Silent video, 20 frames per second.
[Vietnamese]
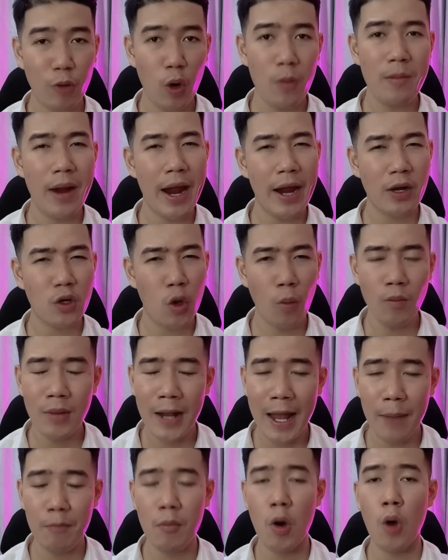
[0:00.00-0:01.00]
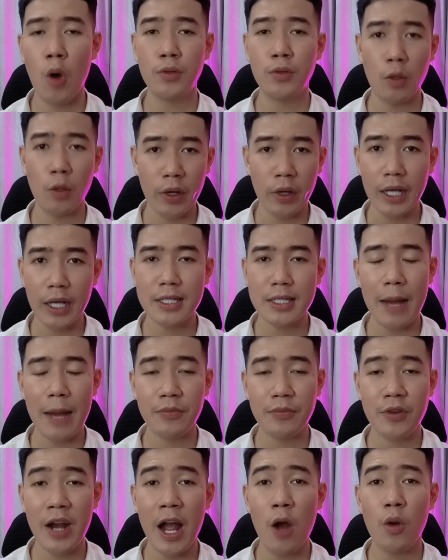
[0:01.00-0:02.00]
của mẹ cũng là một trong những cái sạp
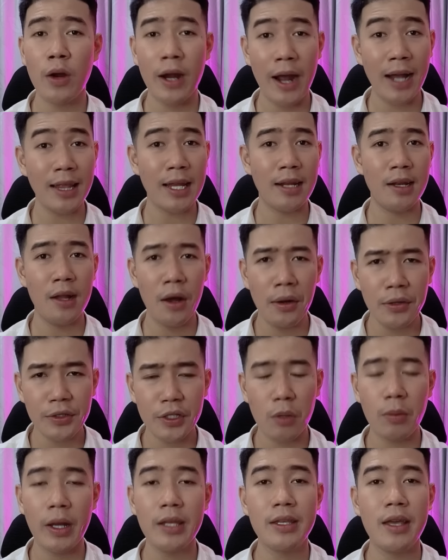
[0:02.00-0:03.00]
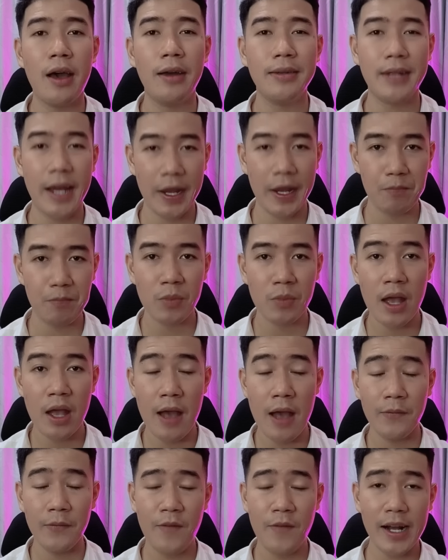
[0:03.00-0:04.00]
rau khá là lớn trong cái chợ này.
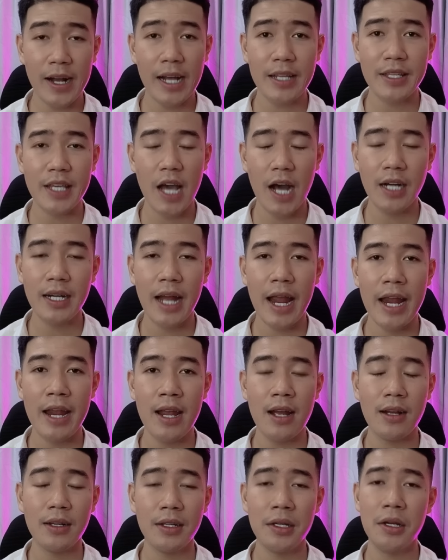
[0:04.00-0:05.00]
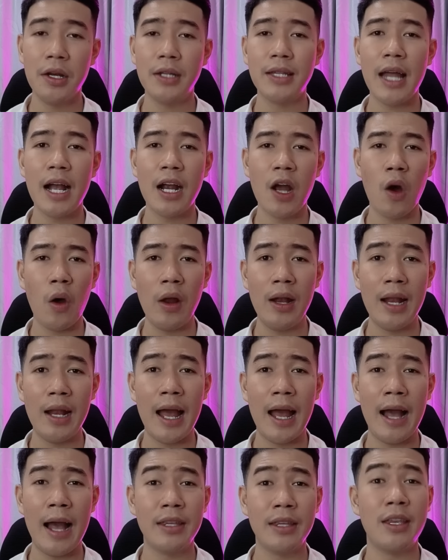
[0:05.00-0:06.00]
Và cái chợ này người ta gọi
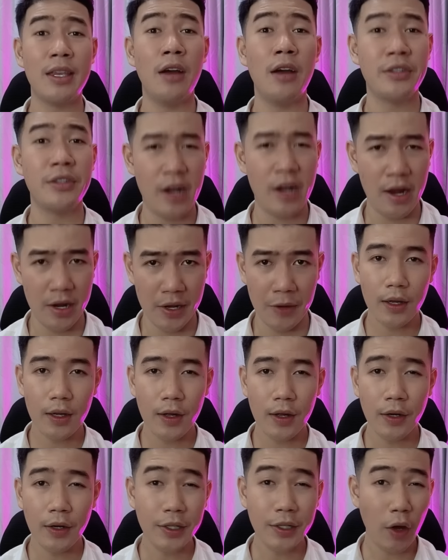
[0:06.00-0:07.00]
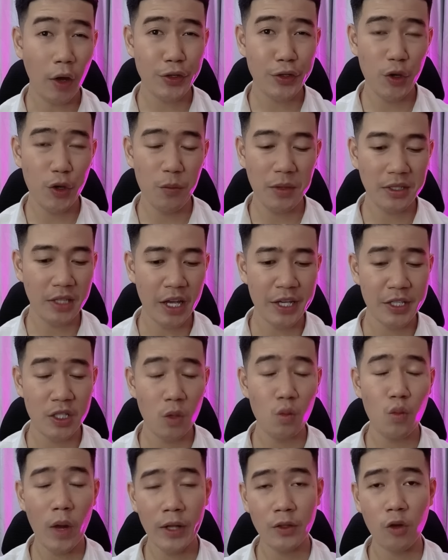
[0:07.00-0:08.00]
là chợ trời. Nói chung thì
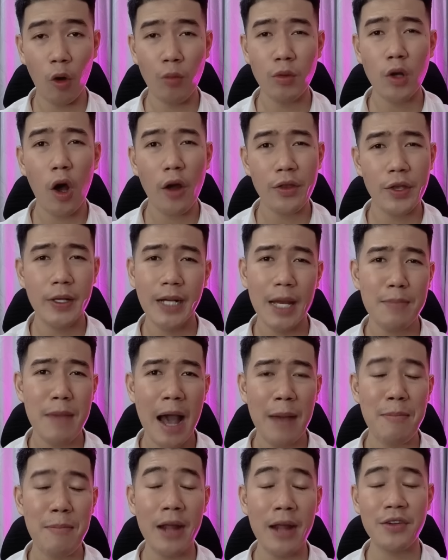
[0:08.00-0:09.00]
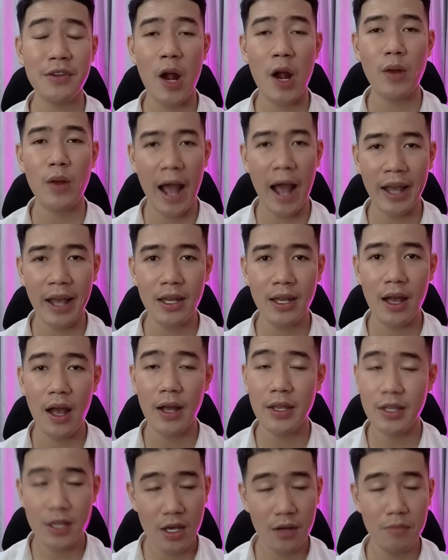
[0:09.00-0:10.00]
xung quanh cũng có những cái bà bán rau cải
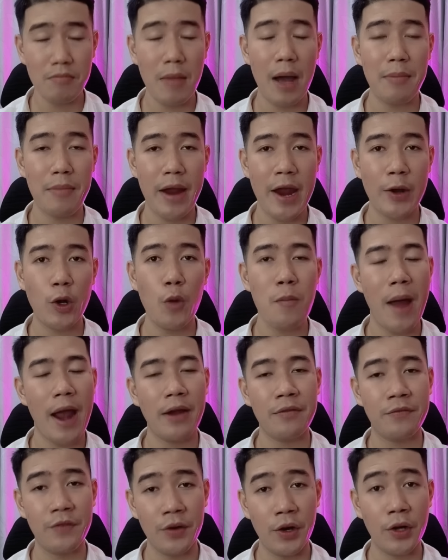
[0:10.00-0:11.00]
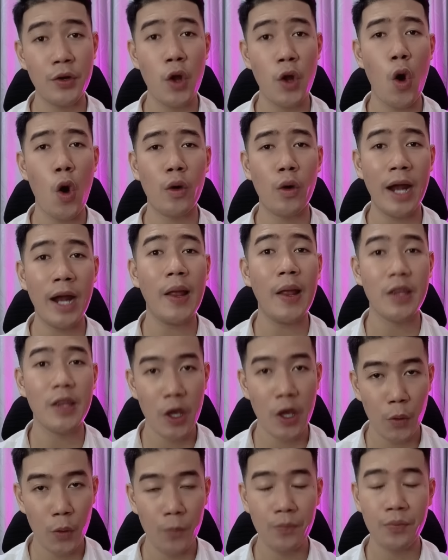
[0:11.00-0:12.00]
Nhưng mà mẹ của bạn vựa đồ khá là
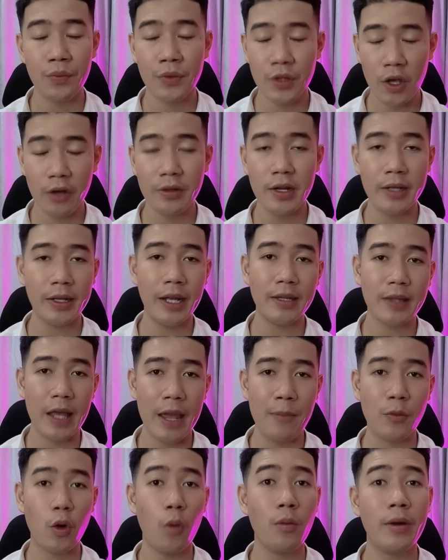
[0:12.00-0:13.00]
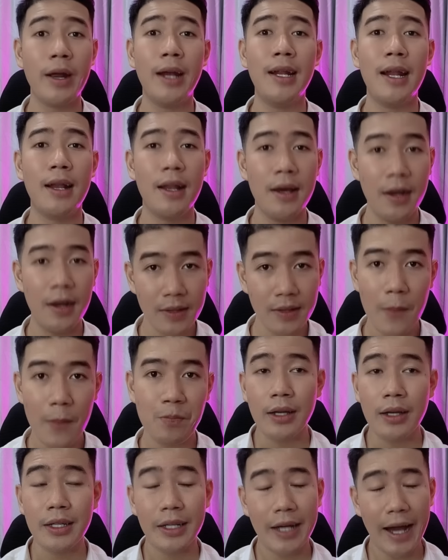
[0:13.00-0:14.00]
nhiều Cho nên cái tiệm cũng khá là lớn đó
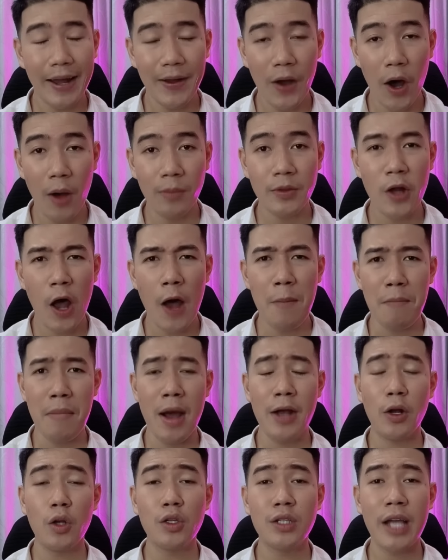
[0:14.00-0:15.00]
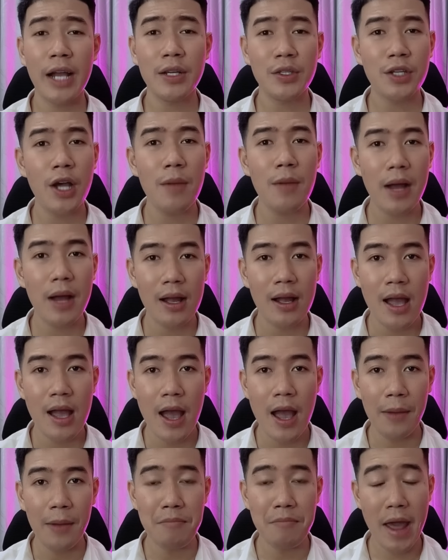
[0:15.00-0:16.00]
Cái hôm đó mới có sáng sớm à
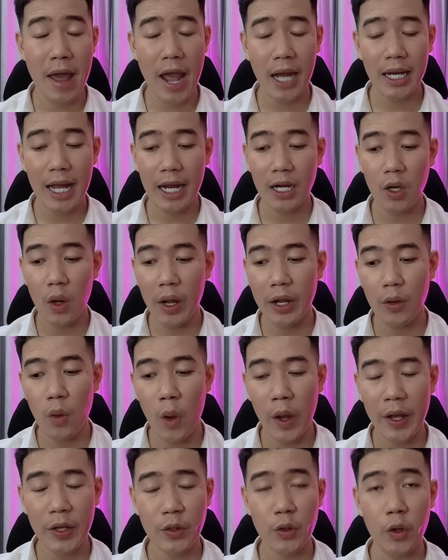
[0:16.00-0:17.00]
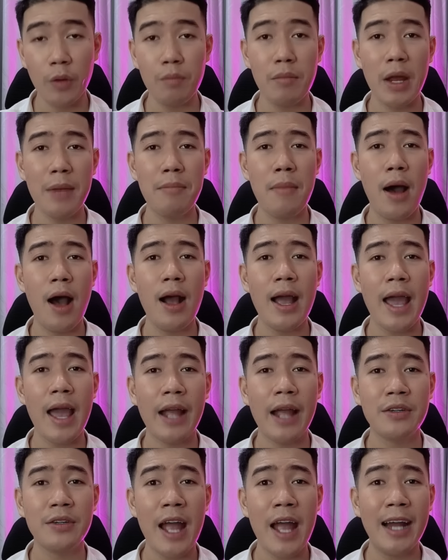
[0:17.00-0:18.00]
Mẹ đang loay hoay chuẩn bị mở
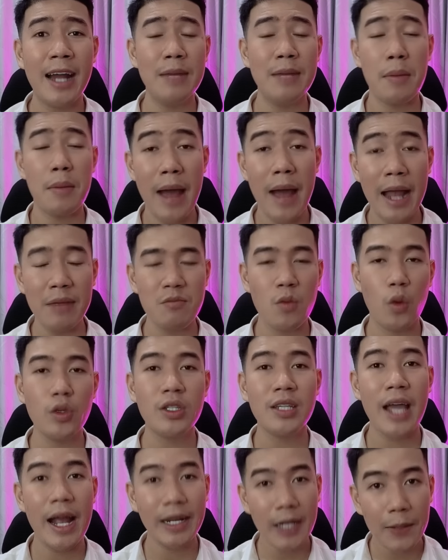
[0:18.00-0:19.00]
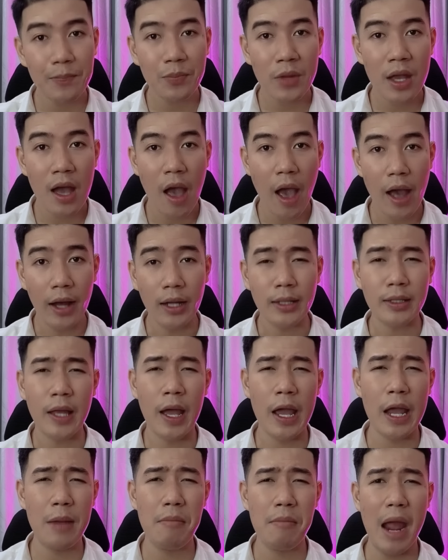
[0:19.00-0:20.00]
hàng ra để mà bán buổi sáng đó
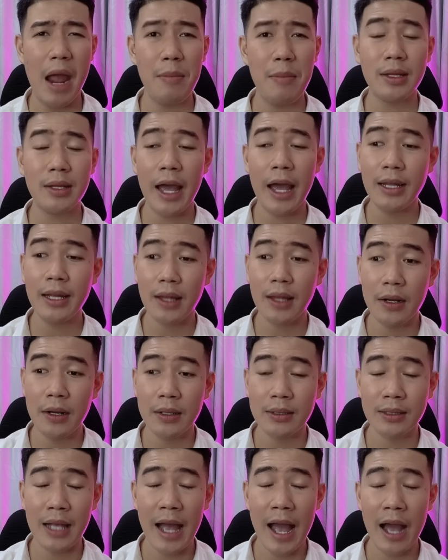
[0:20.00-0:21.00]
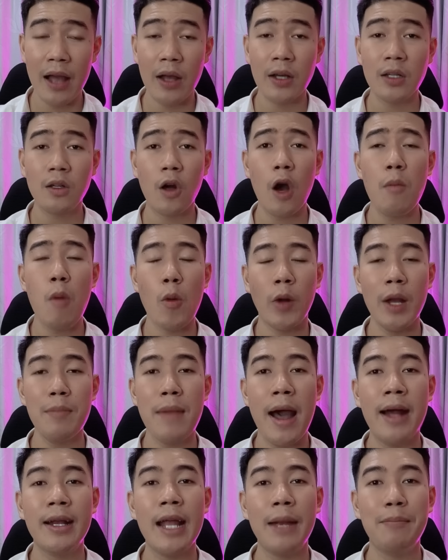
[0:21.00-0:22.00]
thì mẹ mới thấy từ xa có một cái
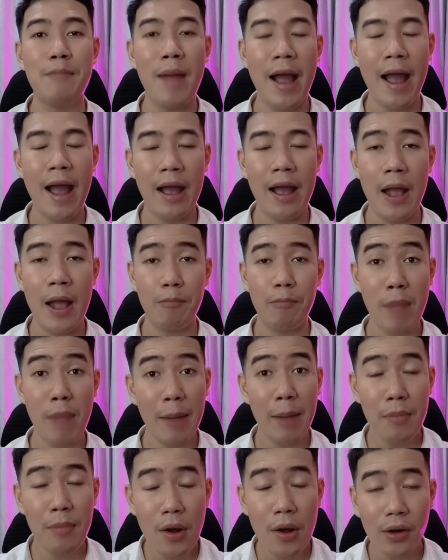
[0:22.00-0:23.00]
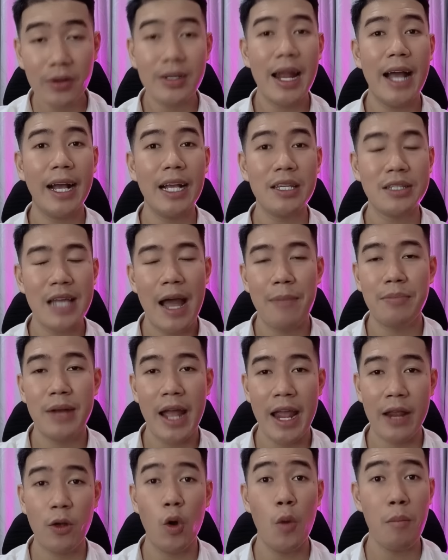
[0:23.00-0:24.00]
bà đàn bà bả bước lại cái sạp
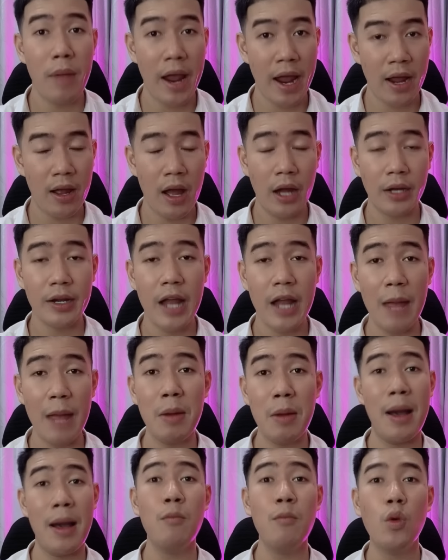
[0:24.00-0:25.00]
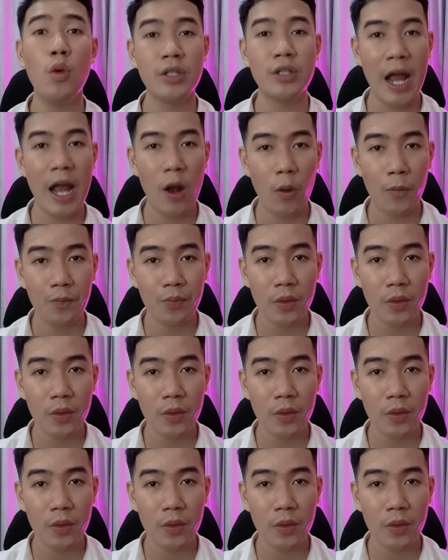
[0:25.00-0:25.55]
này của mẹ để mà bả mua rau